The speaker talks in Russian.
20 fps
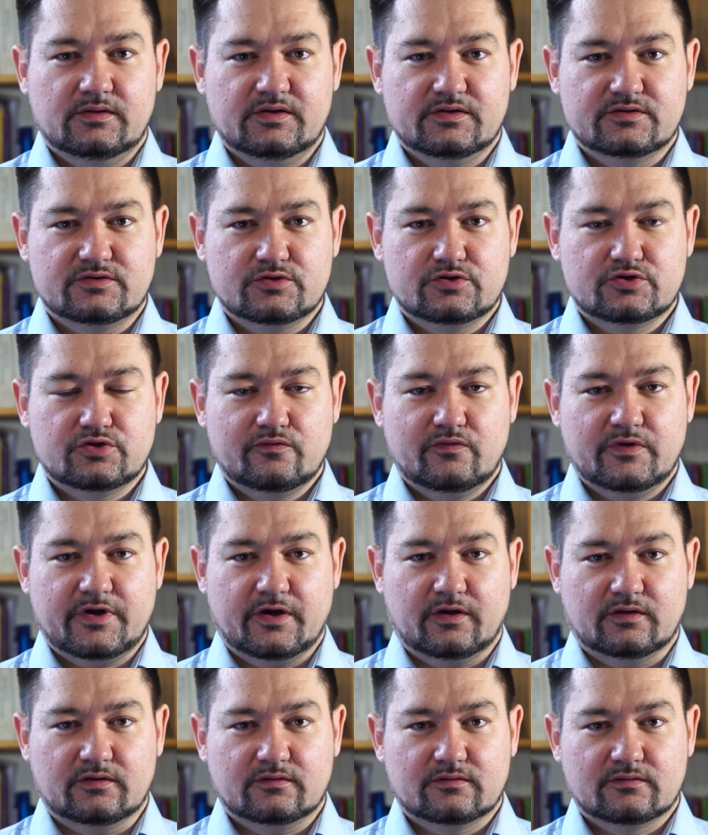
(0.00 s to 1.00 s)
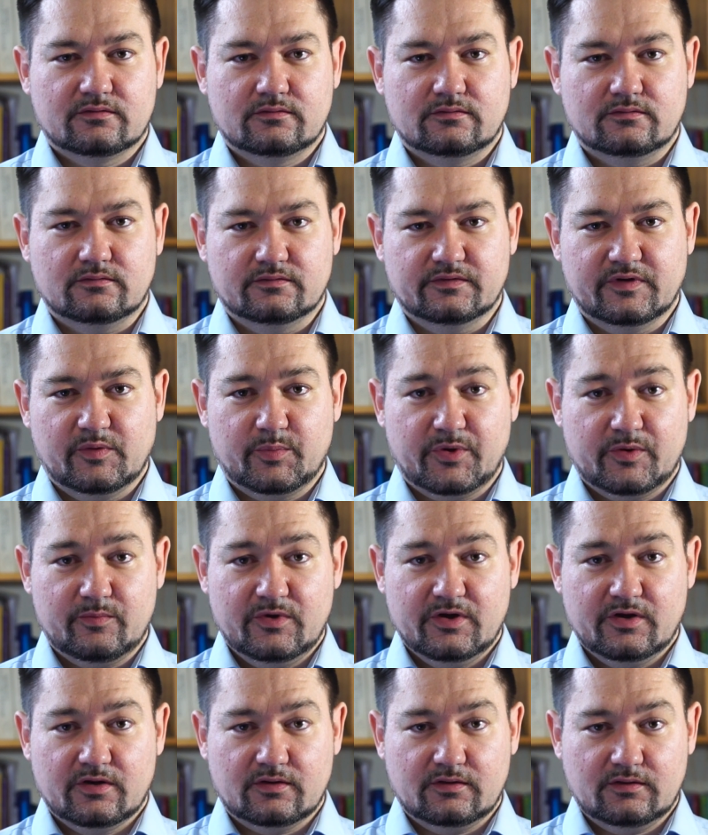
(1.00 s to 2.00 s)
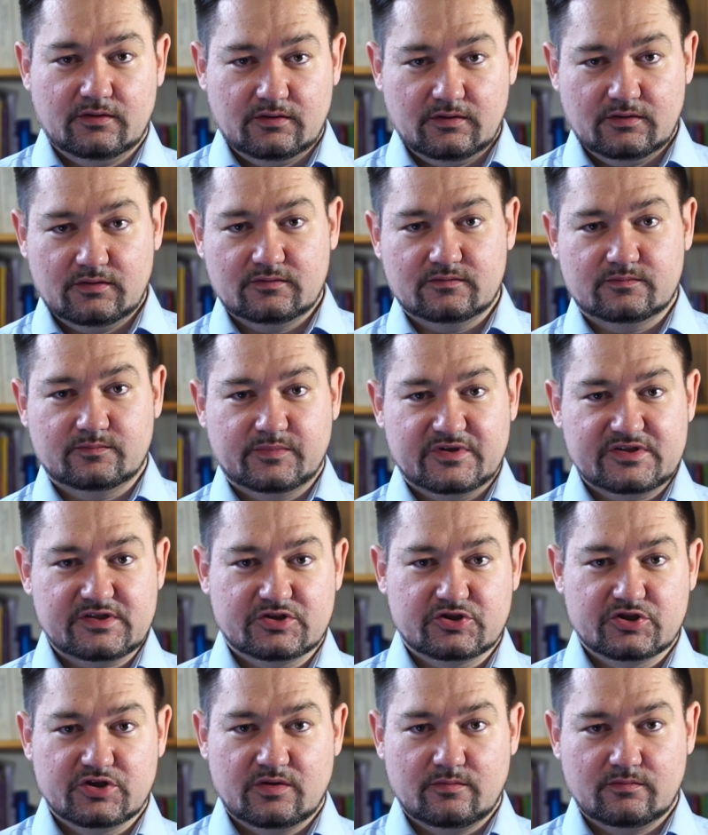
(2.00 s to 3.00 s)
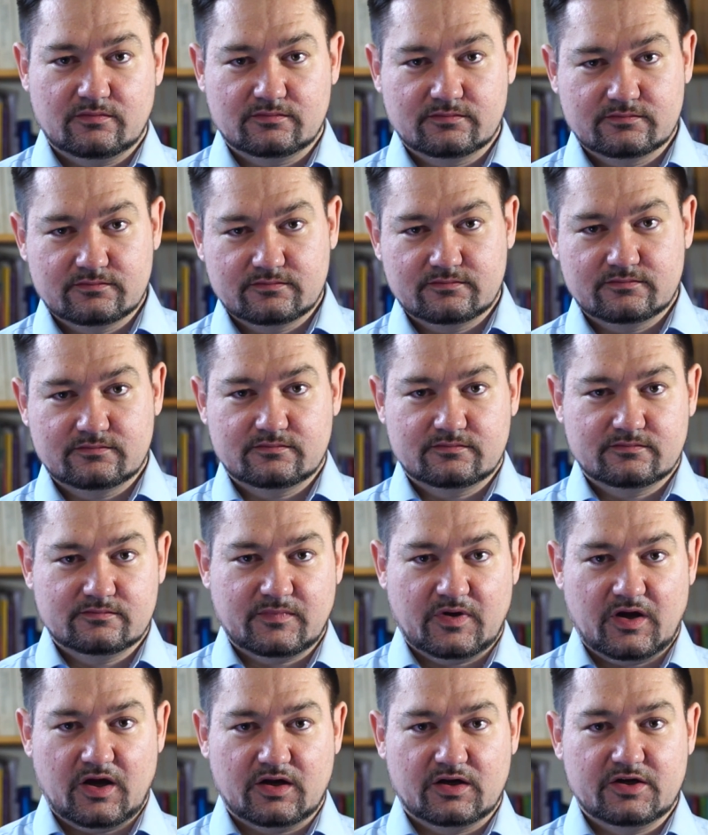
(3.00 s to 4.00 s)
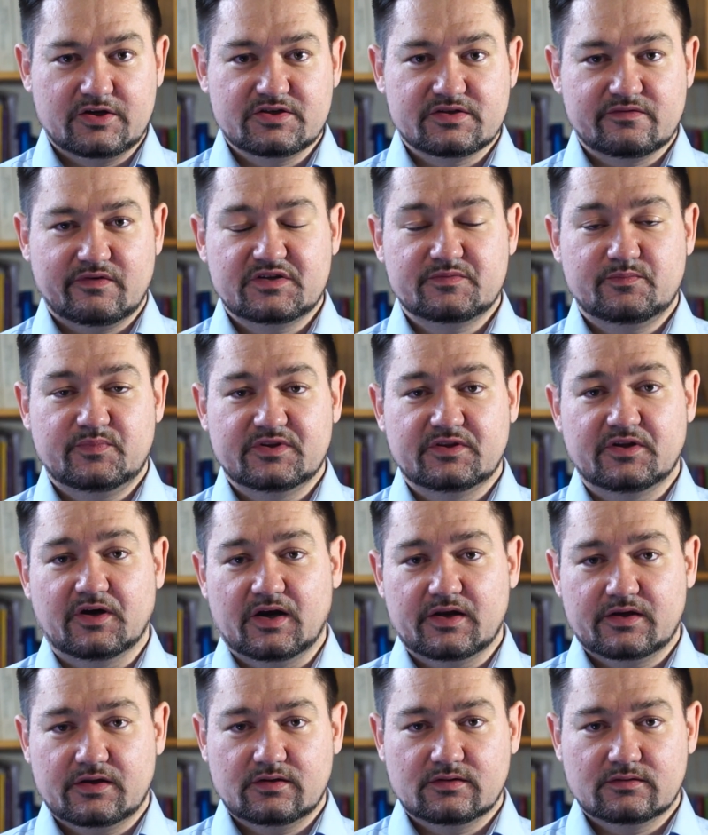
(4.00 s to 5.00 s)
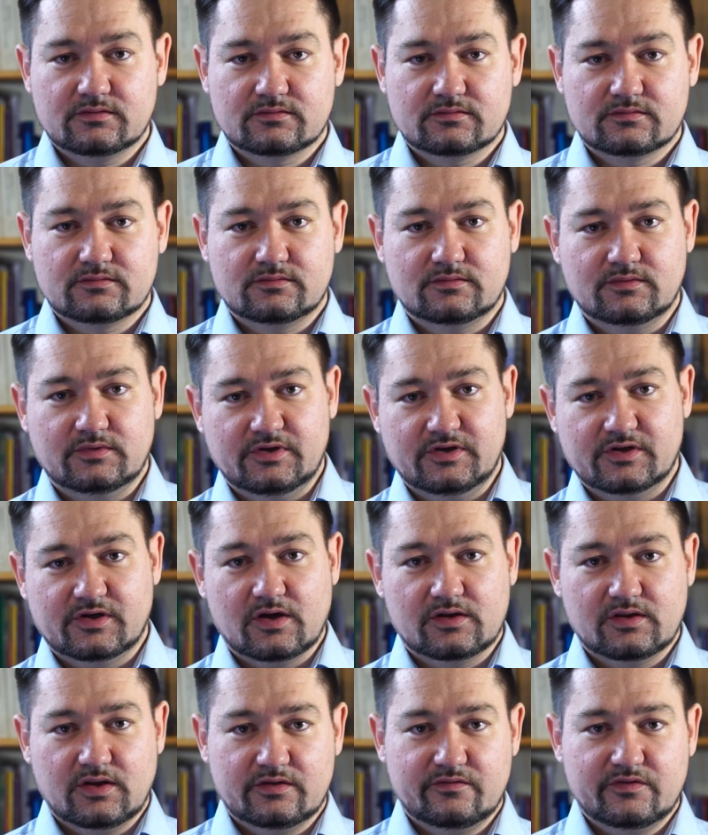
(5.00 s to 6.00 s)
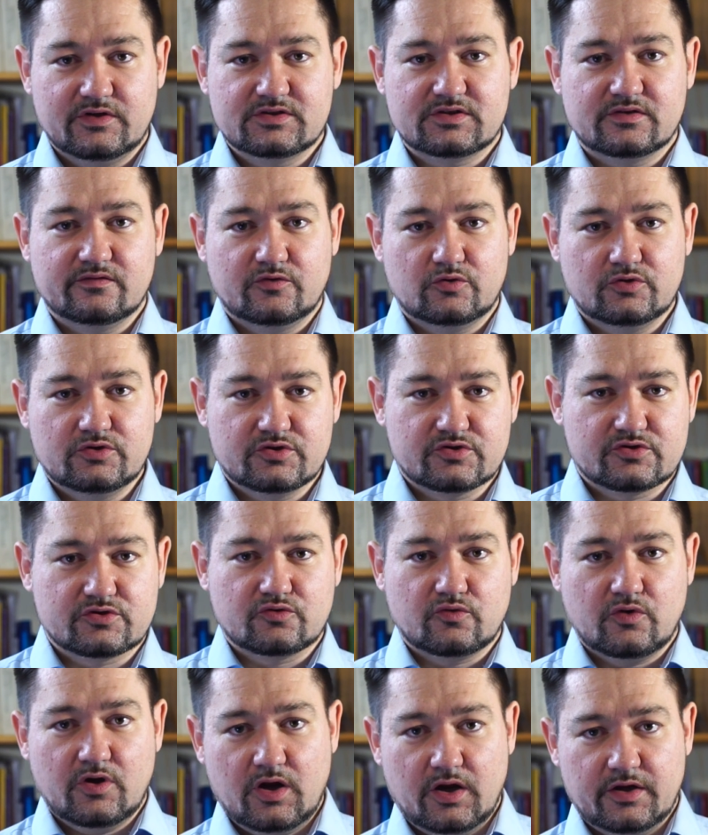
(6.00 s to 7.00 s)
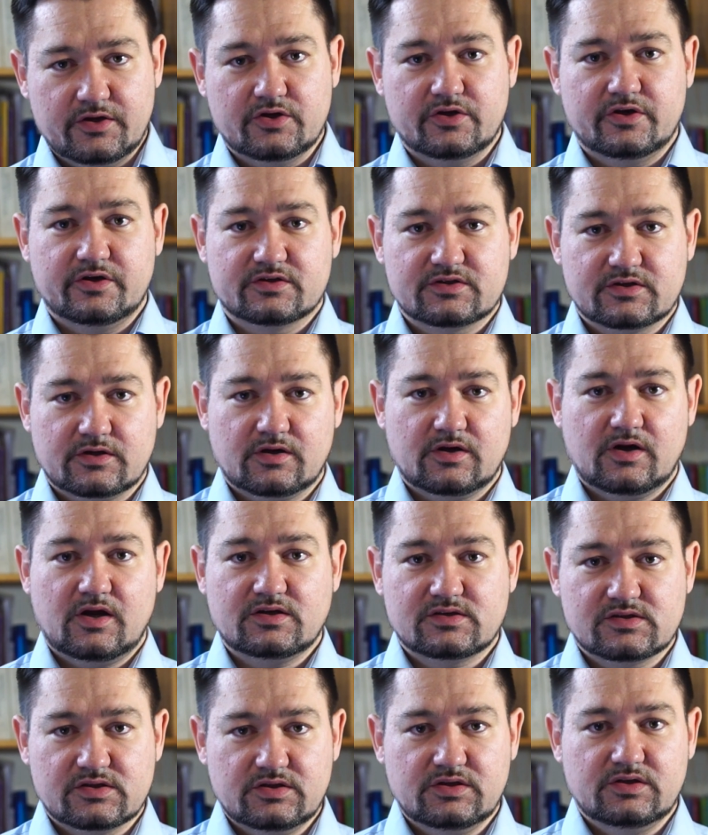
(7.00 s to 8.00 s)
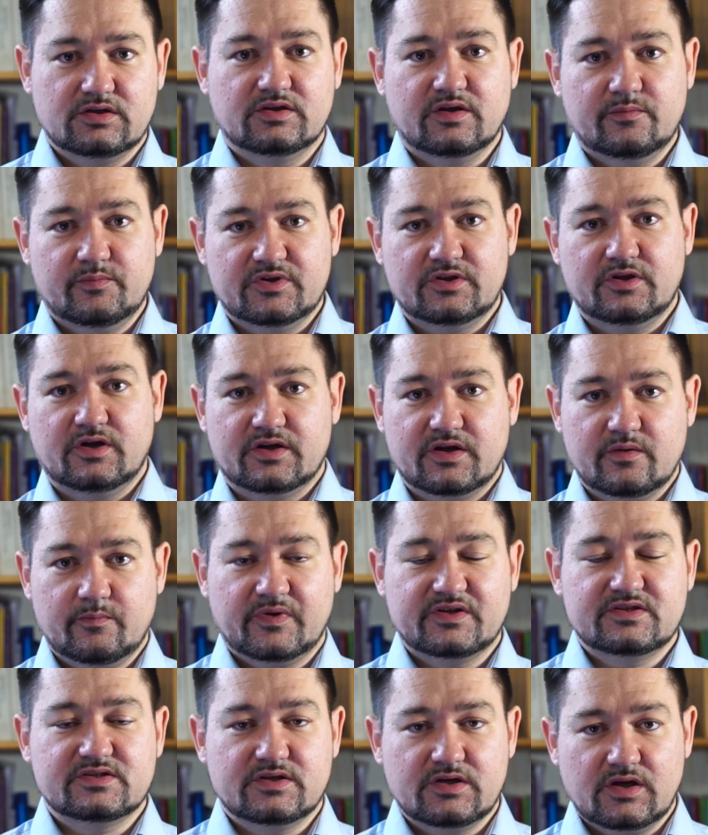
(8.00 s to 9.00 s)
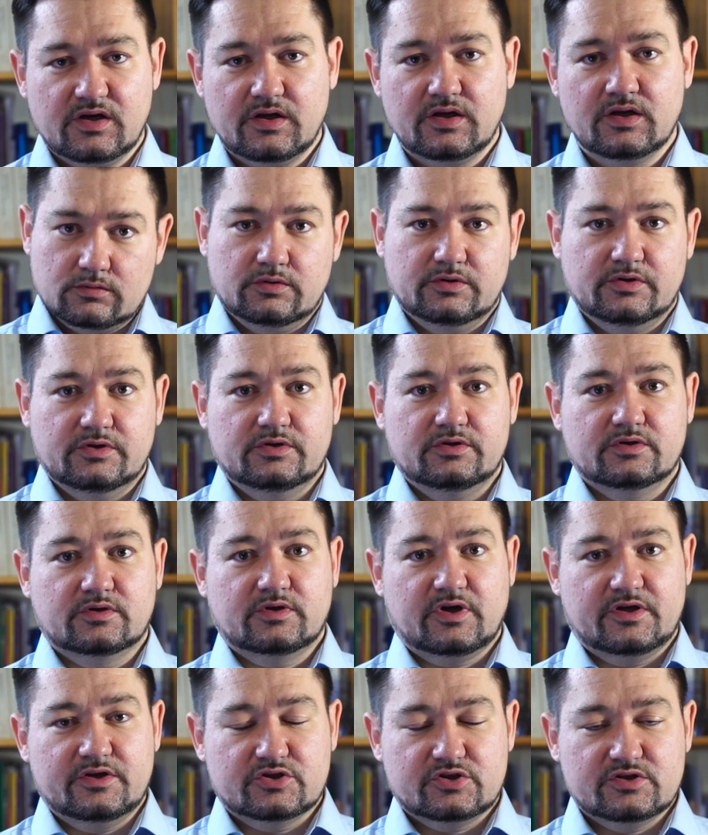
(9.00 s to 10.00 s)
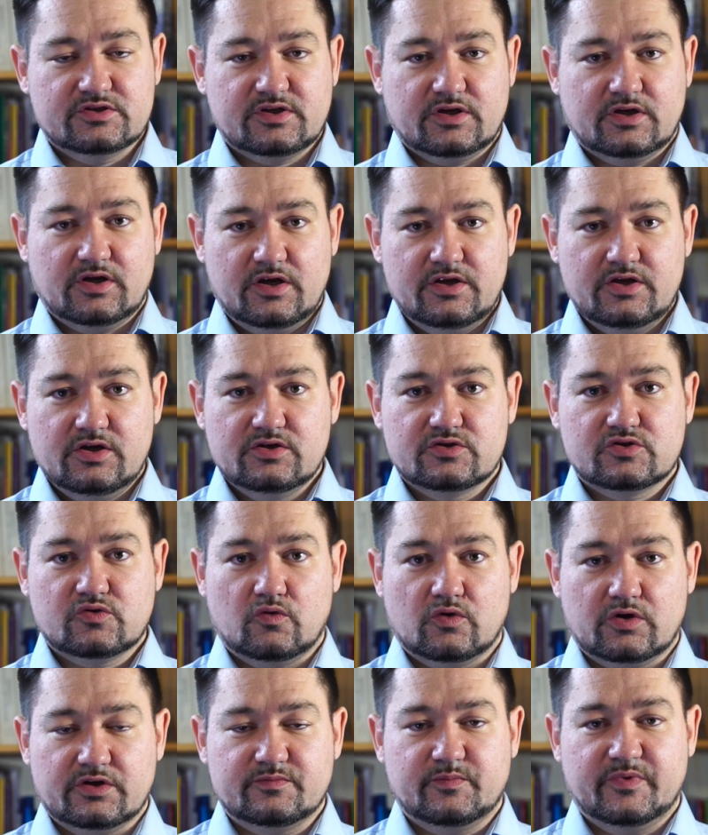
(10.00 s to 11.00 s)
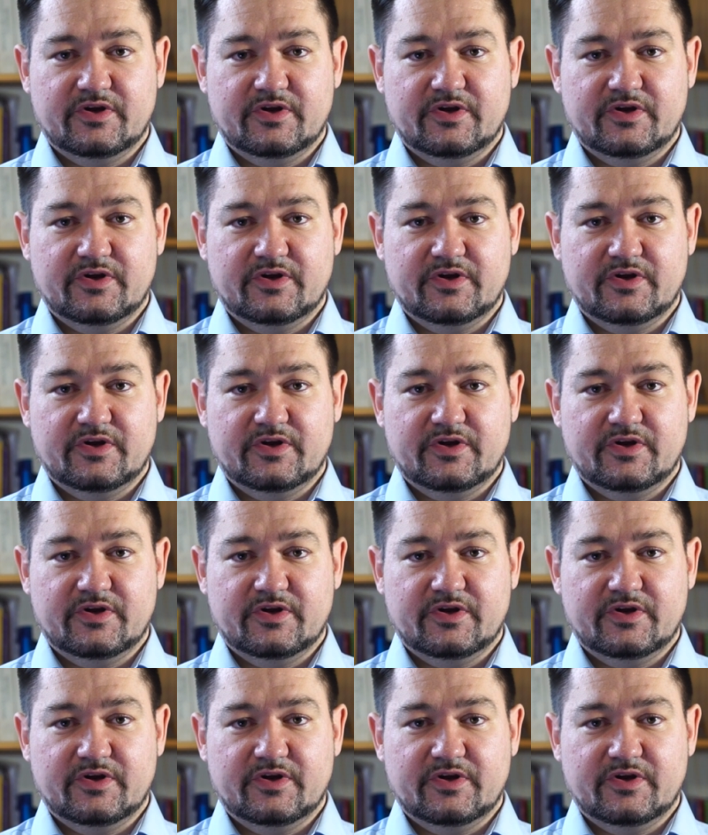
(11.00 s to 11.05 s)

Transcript: Есть еще вариант. Например, э, пассажирам организовать педальки и когда двигатель выходит из строя, они резко раз и на педальке подсели и, конечно, сохранили скорость.